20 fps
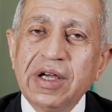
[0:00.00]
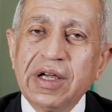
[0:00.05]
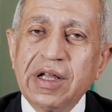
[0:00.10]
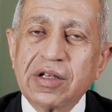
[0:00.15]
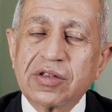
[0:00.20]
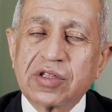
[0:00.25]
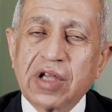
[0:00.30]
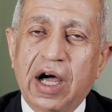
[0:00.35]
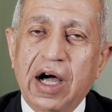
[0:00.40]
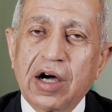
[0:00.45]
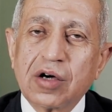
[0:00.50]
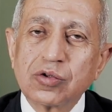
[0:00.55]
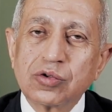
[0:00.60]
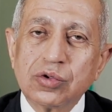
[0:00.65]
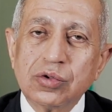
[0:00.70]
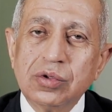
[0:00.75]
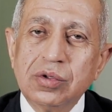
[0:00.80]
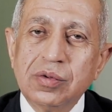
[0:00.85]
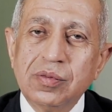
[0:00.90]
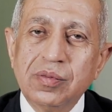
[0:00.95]

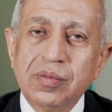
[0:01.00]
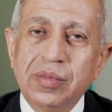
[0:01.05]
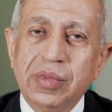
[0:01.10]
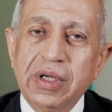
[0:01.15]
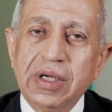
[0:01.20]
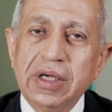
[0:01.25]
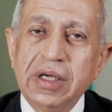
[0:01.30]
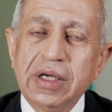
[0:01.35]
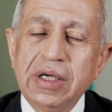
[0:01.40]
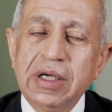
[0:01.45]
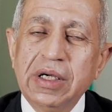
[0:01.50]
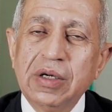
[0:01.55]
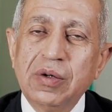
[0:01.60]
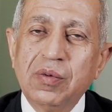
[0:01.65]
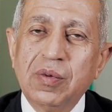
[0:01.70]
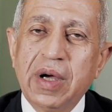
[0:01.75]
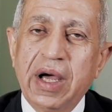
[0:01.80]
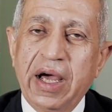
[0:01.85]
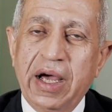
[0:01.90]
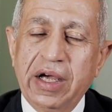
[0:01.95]
التحقتوا
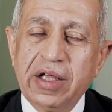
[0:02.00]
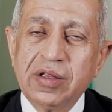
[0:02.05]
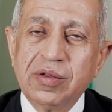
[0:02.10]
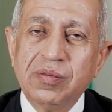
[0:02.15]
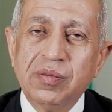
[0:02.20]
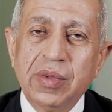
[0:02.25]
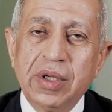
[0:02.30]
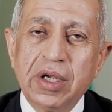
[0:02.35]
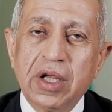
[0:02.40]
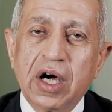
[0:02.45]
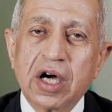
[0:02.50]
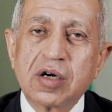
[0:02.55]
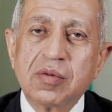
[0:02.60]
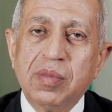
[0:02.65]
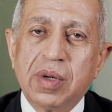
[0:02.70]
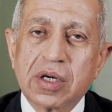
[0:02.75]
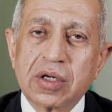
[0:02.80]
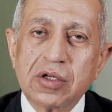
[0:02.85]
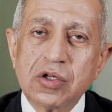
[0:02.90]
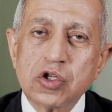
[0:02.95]
بواحد من
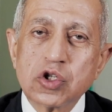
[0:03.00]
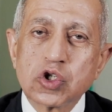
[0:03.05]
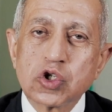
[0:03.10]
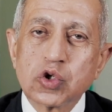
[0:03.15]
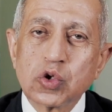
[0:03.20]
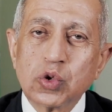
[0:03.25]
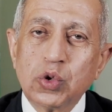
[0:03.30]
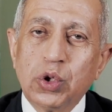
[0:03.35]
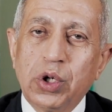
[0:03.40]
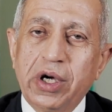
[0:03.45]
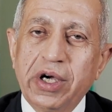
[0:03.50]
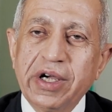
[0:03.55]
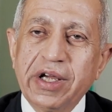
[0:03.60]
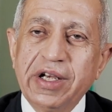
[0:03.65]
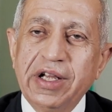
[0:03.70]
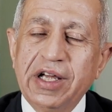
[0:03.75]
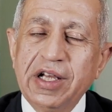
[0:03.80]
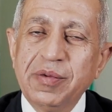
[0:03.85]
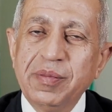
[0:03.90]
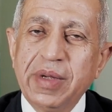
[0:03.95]
اكبر الصروح
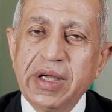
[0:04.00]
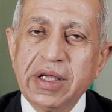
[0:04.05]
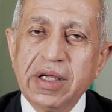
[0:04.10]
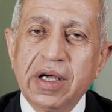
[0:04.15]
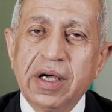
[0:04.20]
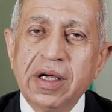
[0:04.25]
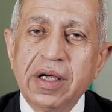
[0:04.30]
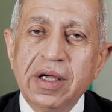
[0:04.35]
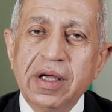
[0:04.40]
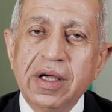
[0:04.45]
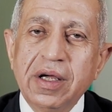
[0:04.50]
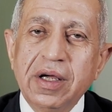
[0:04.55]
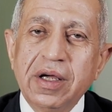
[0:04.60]
العلميه